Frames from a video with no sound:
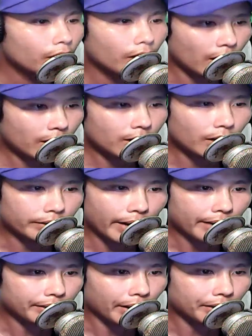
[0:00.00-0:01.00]
kỳ linh ở
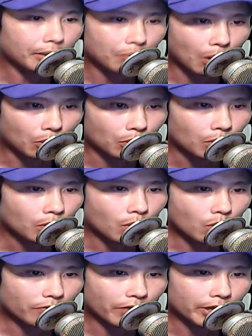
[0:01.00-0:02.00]
tại thành thiên mộc
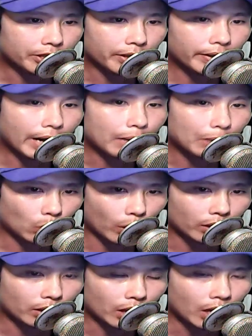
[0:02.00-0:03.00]
cũng là vì chiến đại bí thuật